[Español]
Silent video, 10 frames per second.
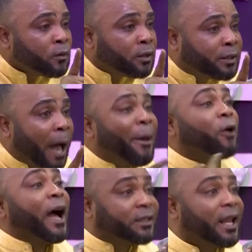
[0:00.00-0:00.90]
¿Sabe
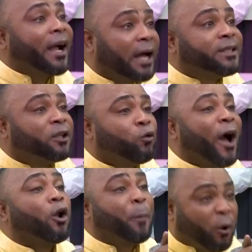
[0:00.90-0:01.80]
lo que hace la casa del
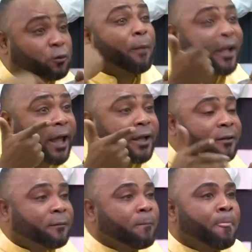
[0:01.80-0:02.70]
suegro? Pregúntame qué